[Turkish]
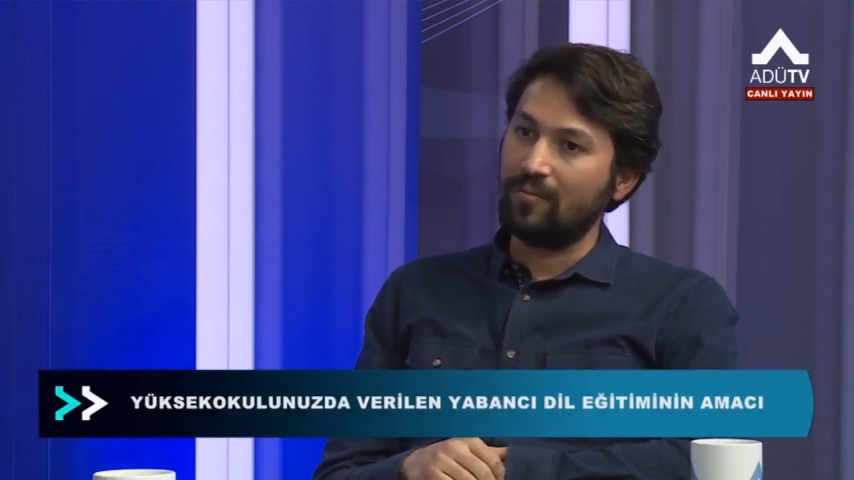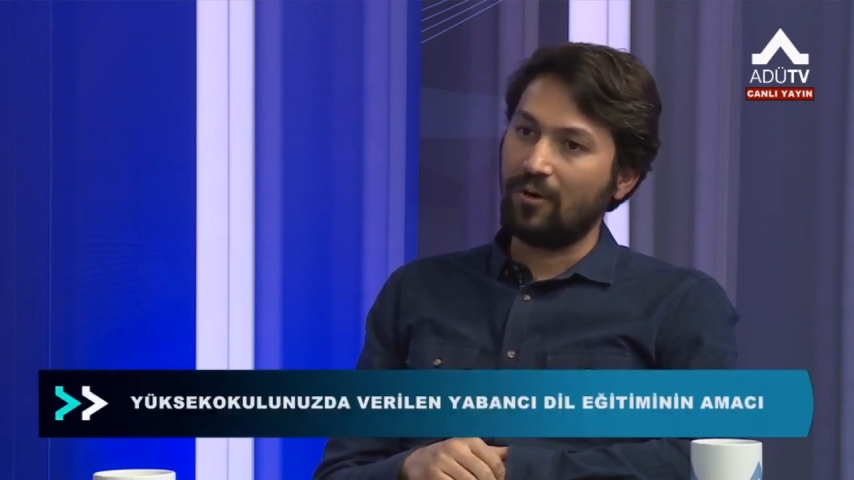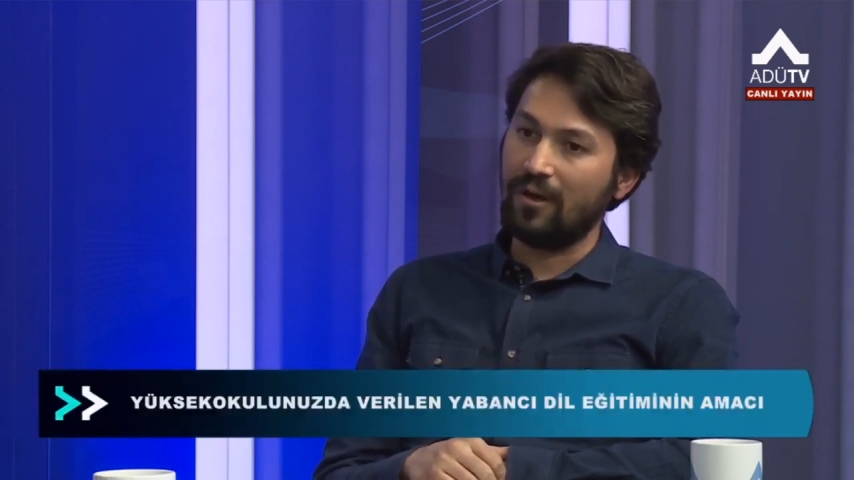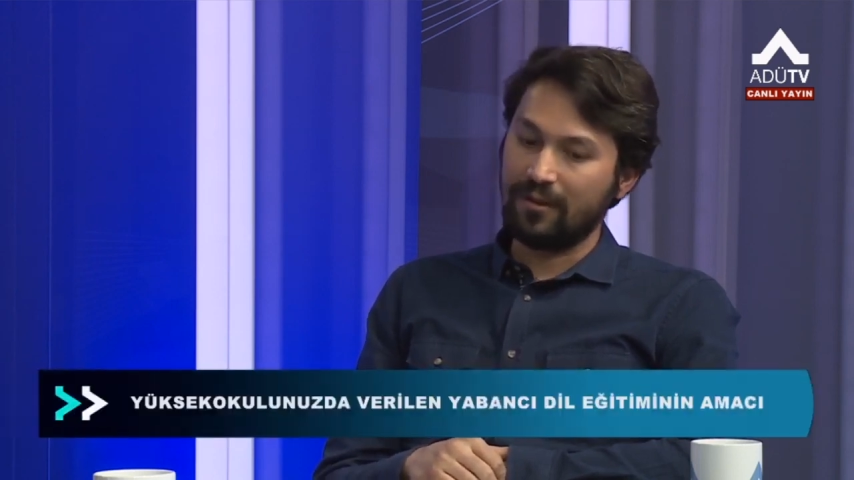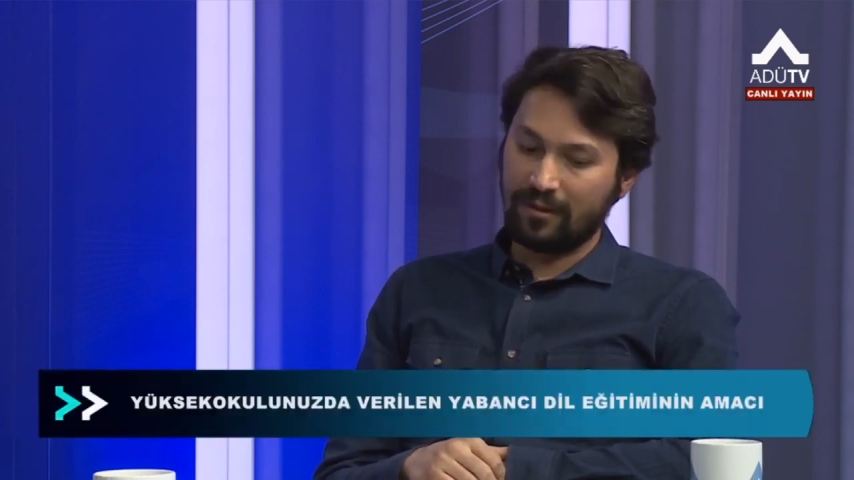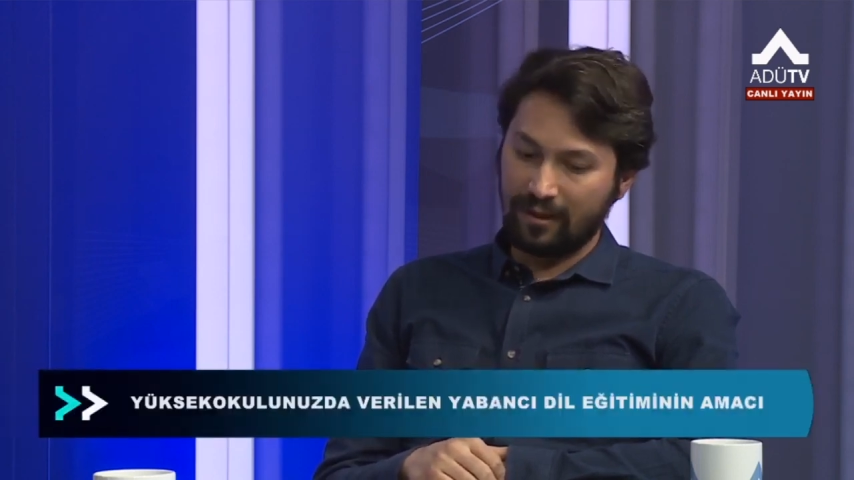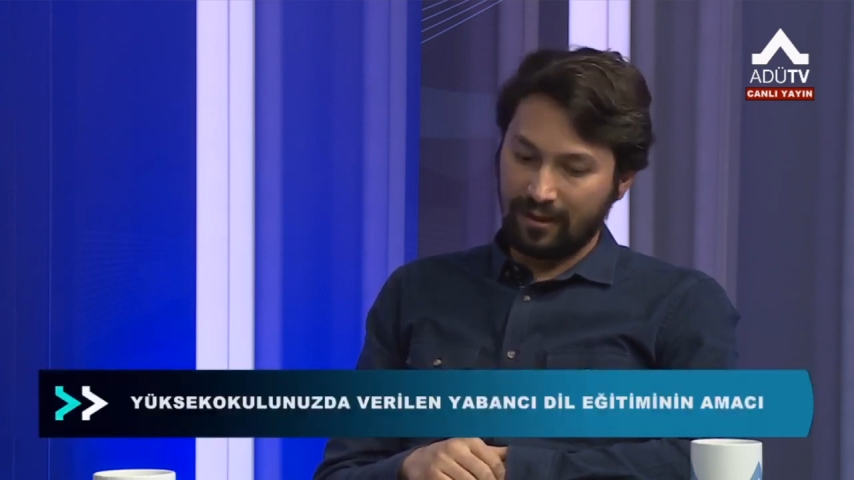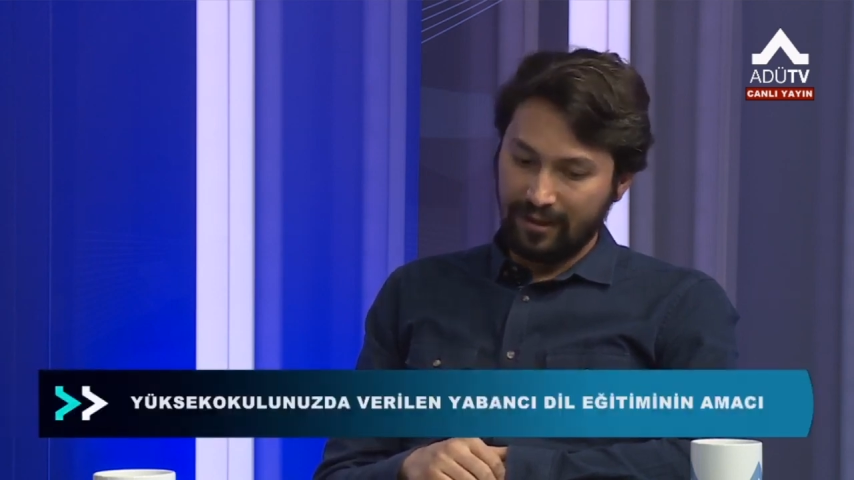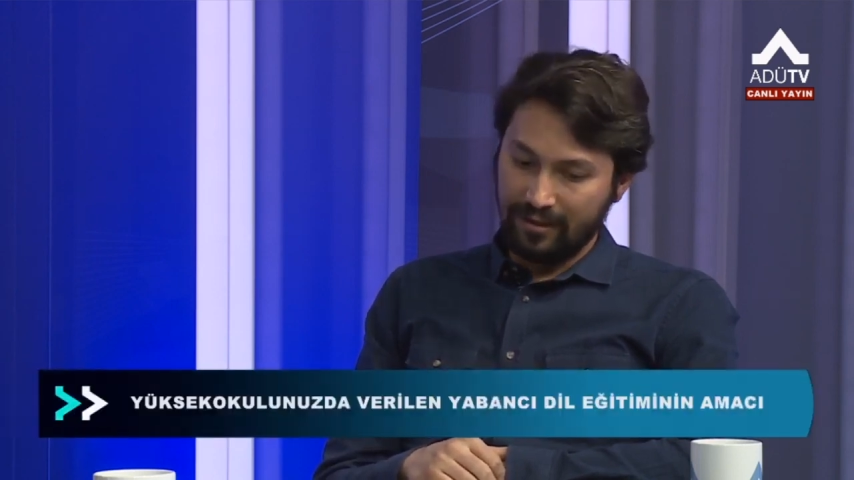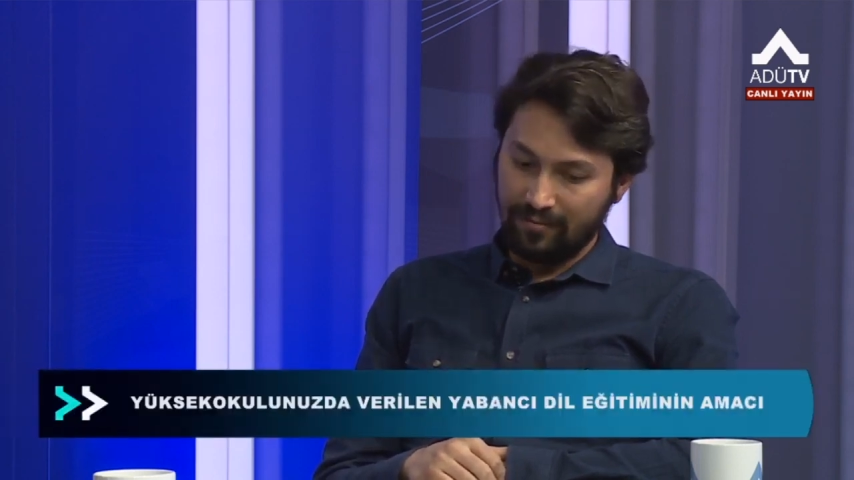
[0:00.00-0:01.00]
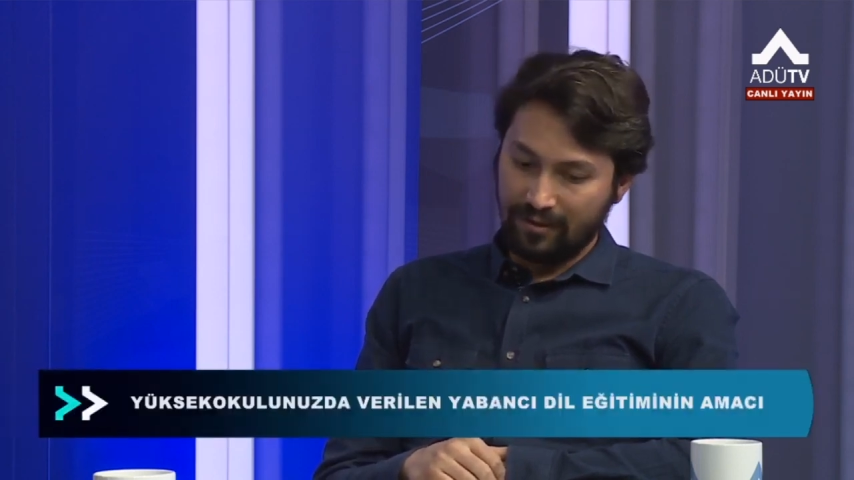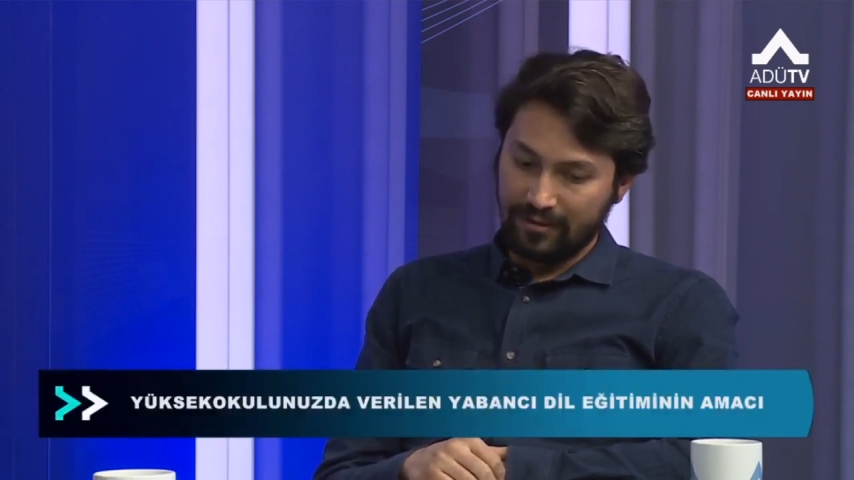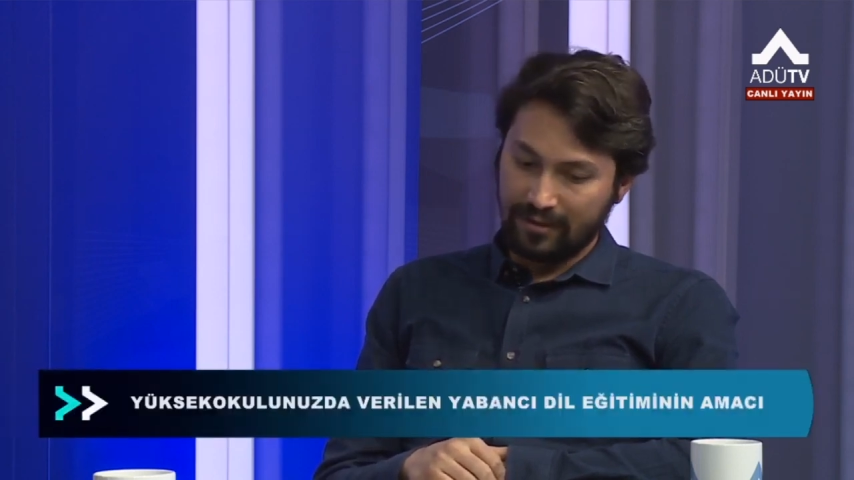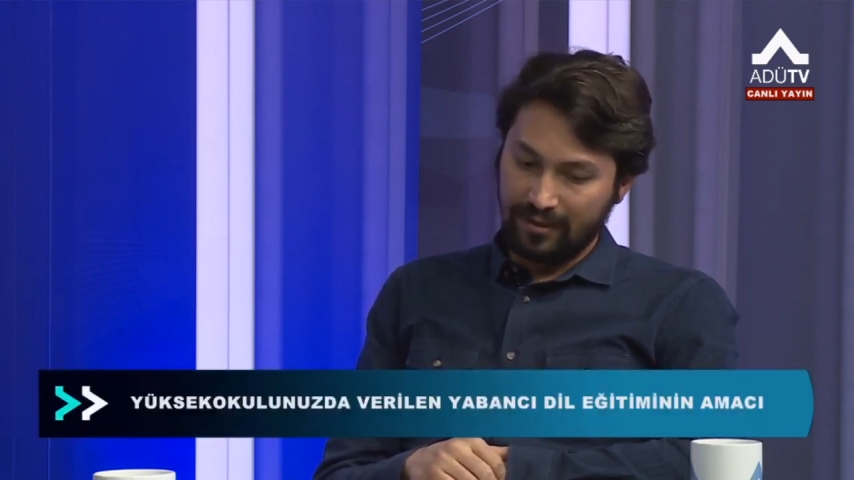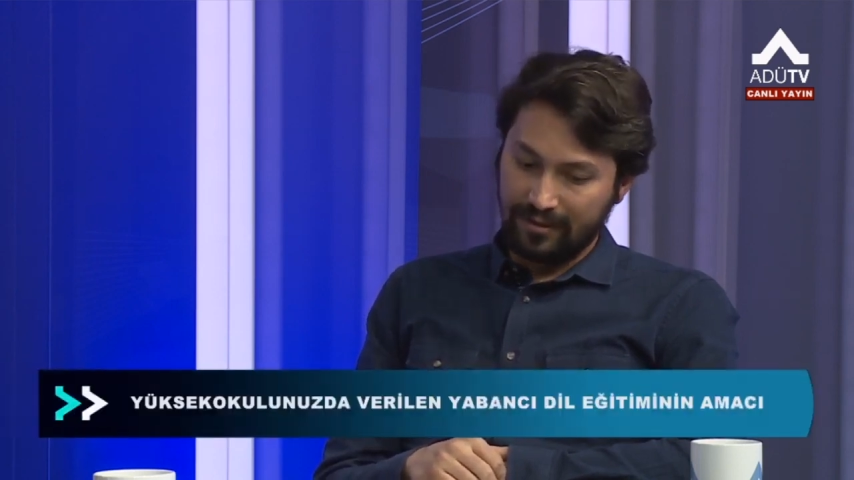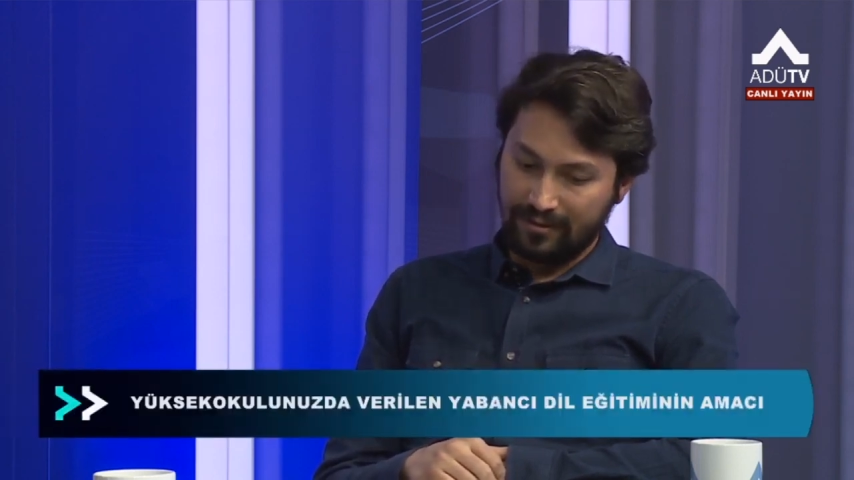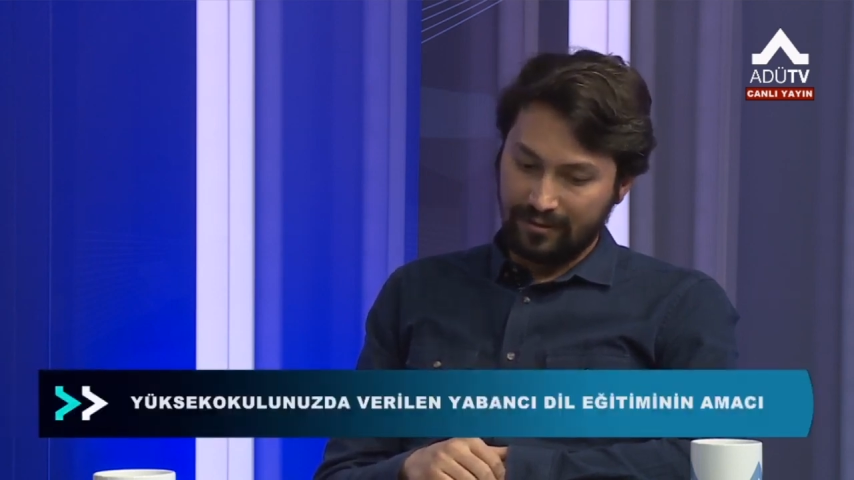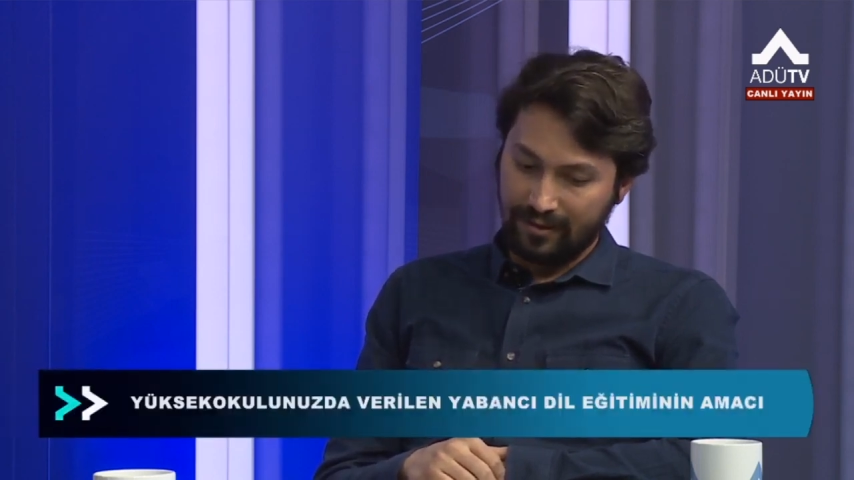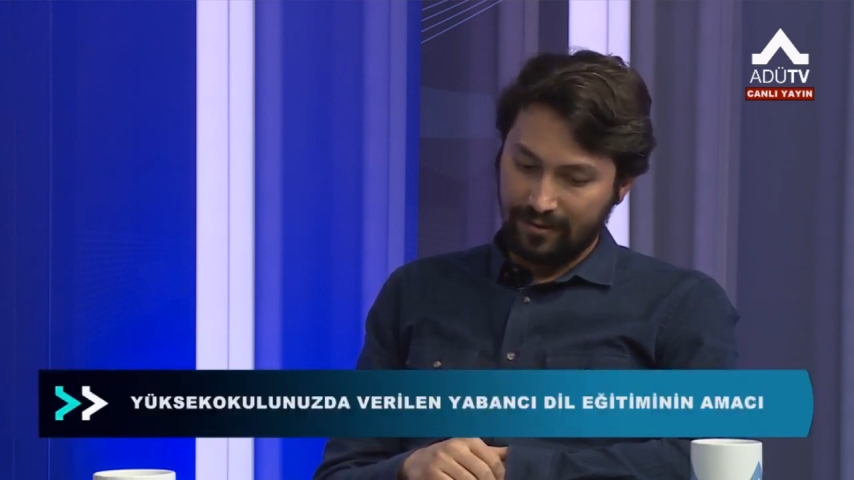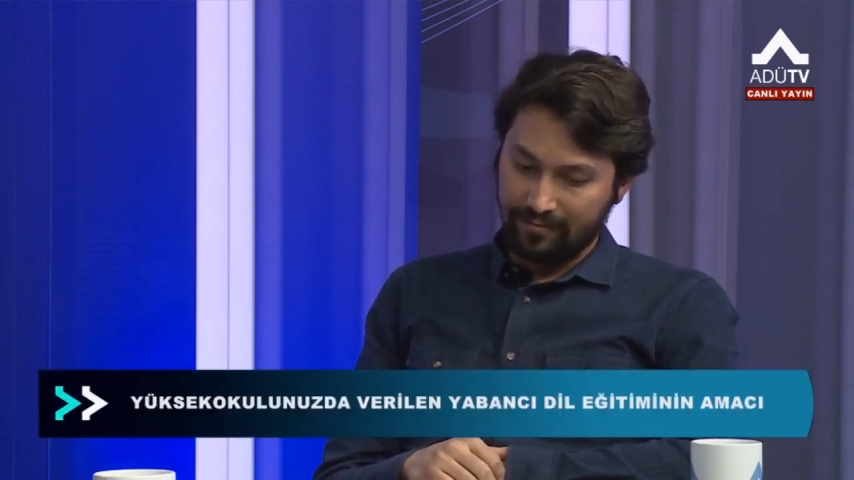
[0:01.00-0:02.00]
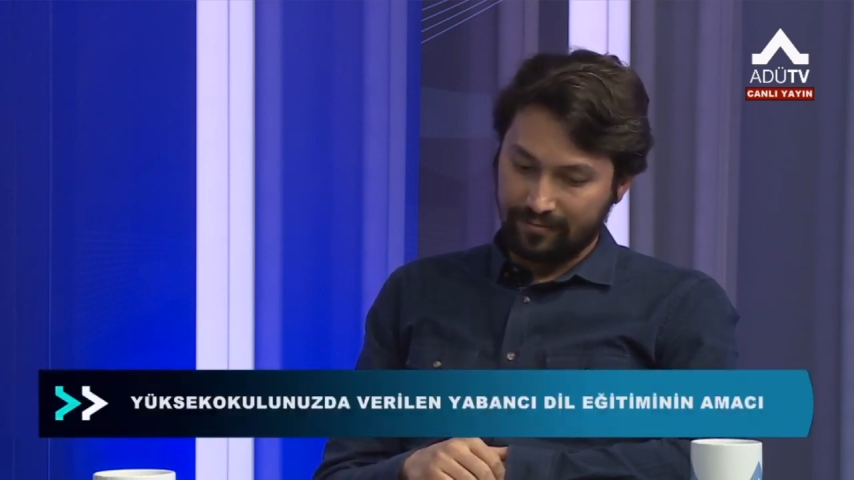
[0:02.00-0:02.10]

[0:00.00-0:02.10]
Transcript: Bu aldıkları eğitimler sayesinde